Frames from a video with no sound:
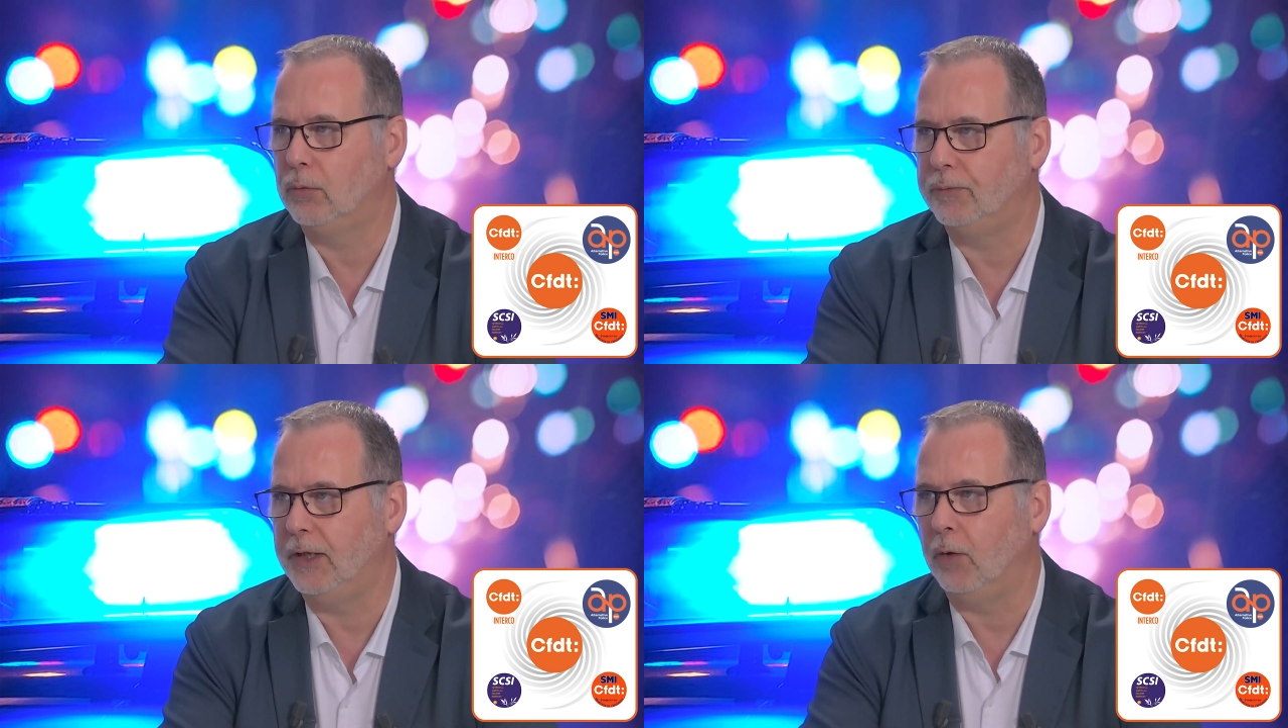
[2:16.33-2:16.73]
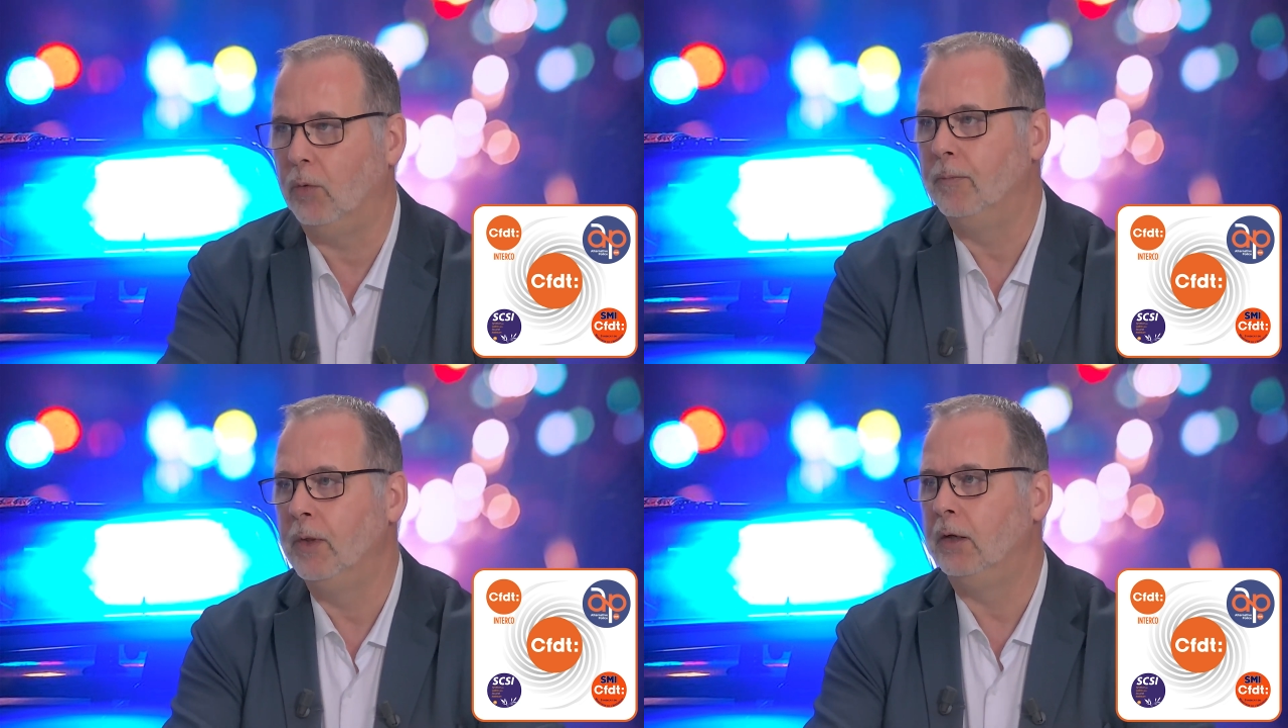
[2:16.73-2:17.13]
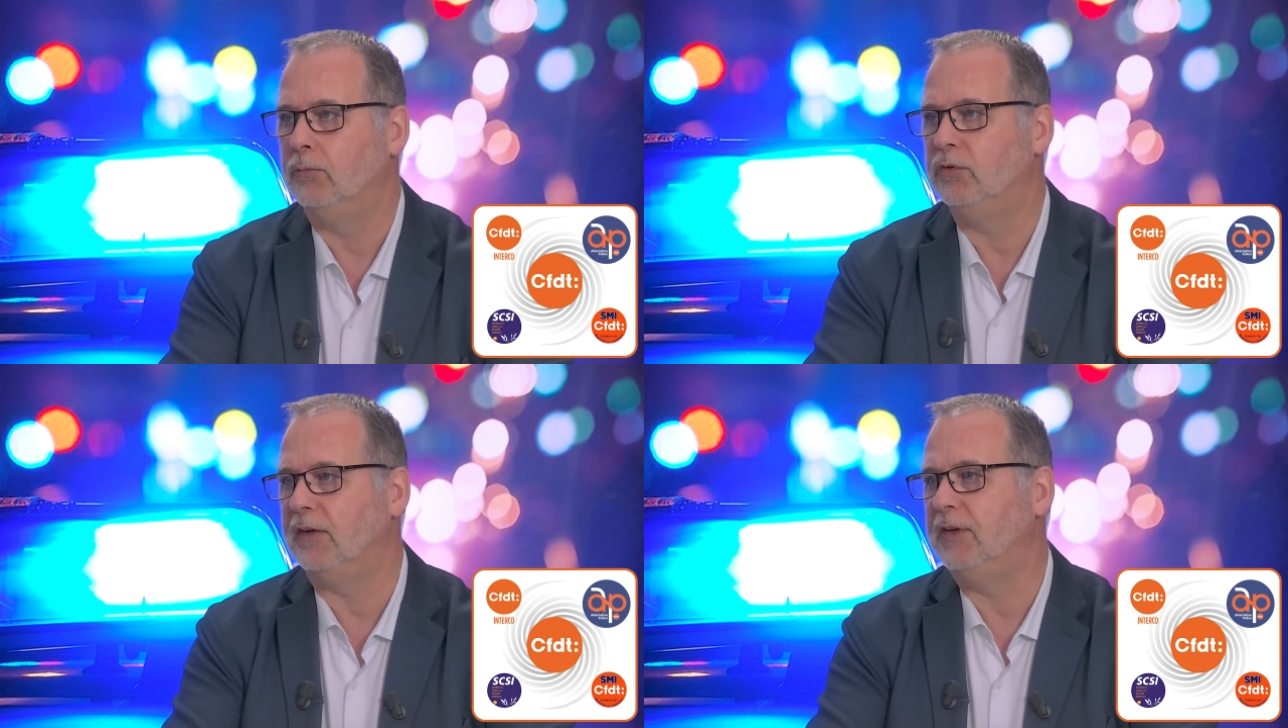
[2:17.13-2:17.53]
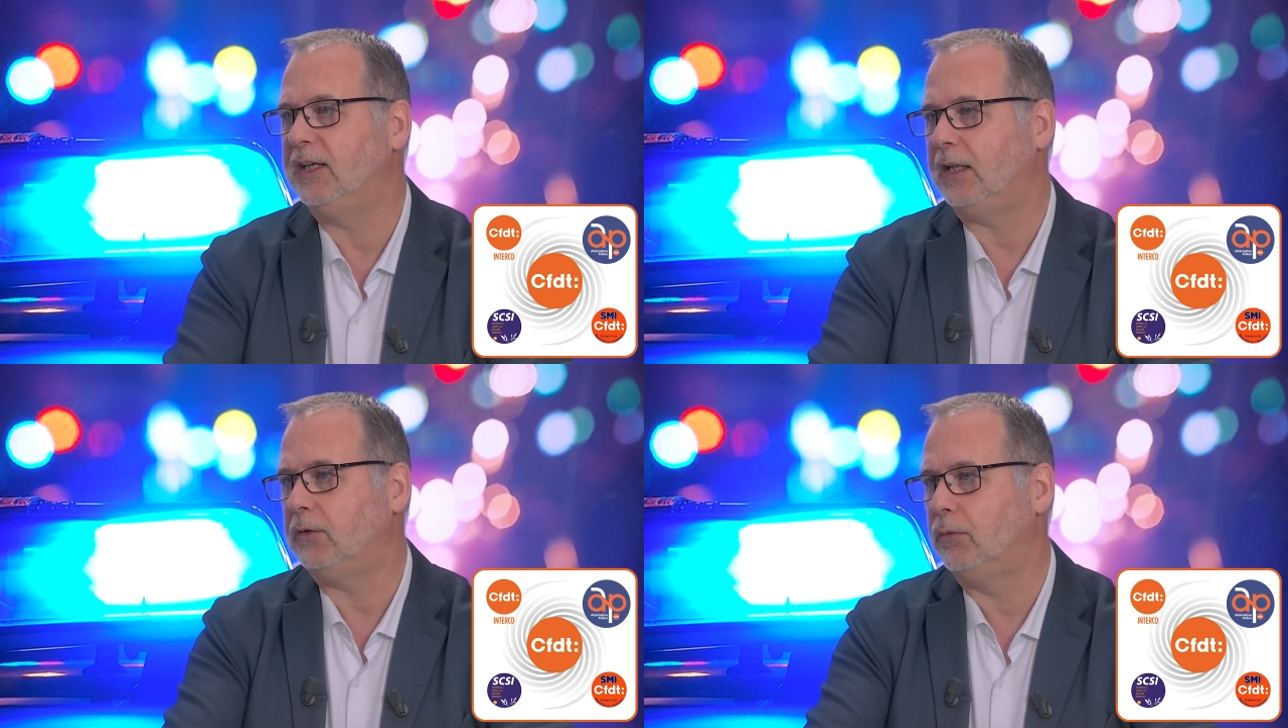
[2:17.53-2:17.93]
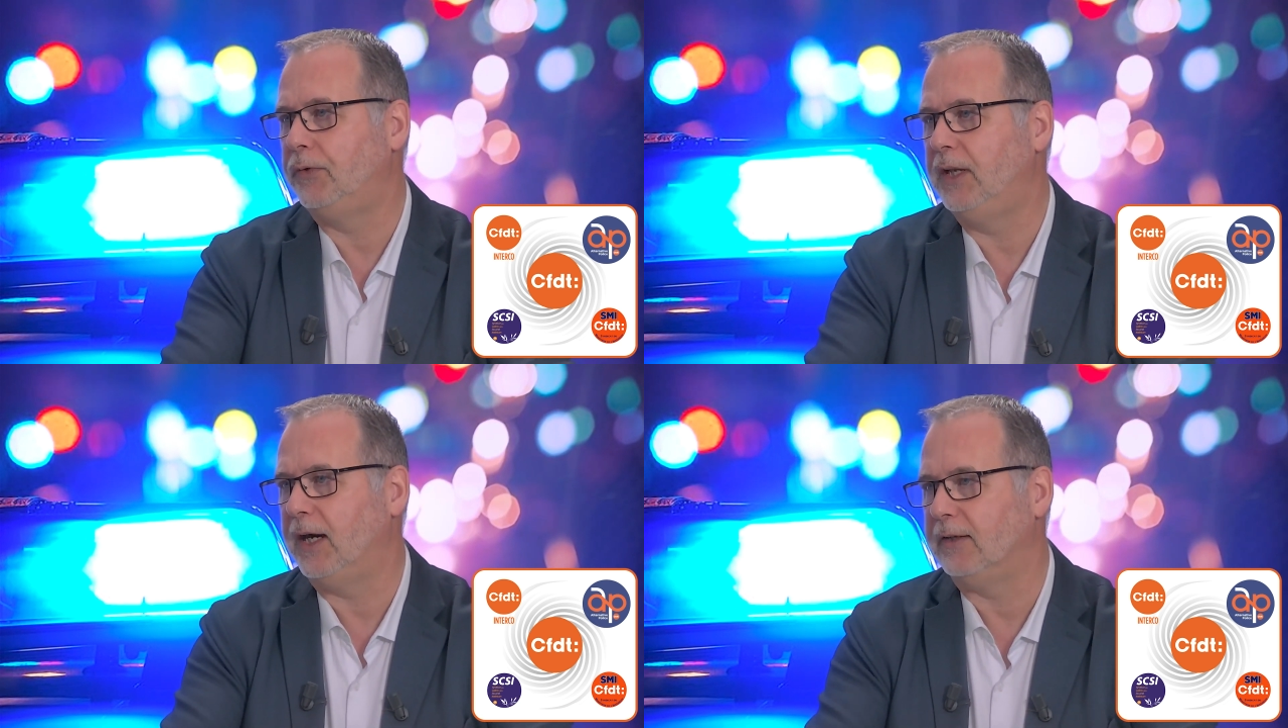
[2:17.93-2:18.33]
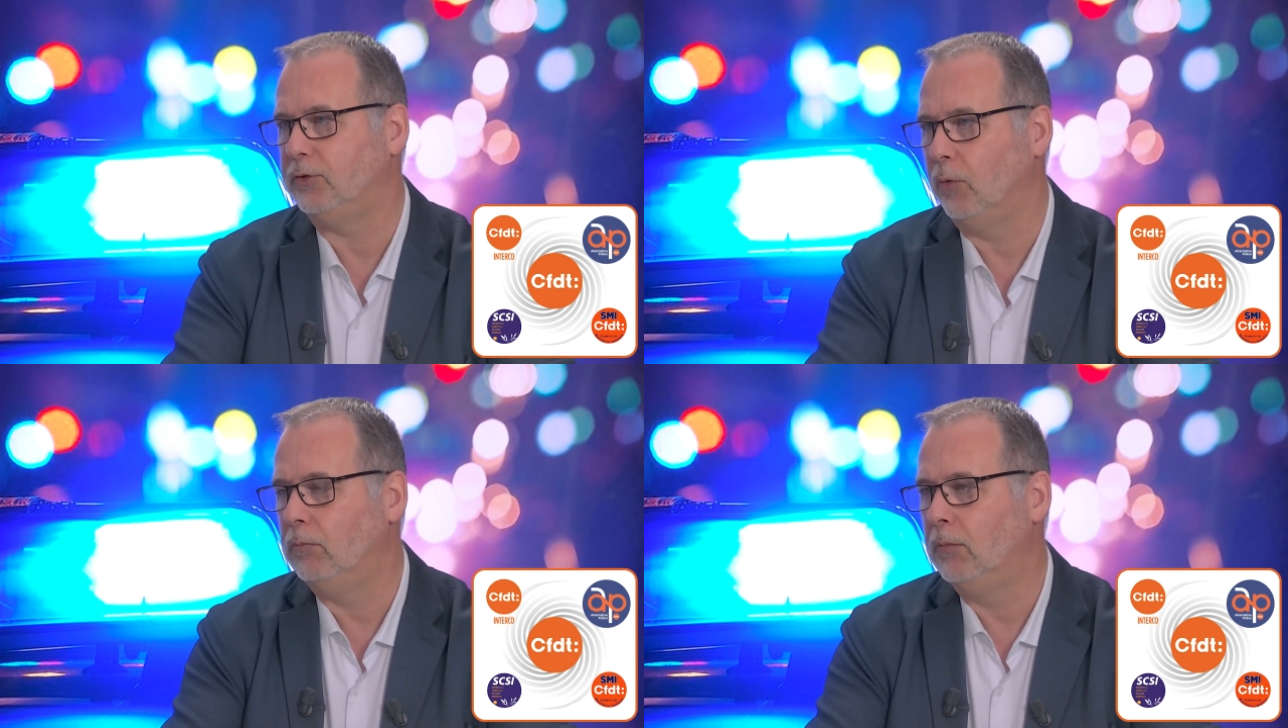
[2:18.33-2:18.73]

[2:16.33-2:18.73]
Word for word: confédéraux. Vous avez quatre confédérations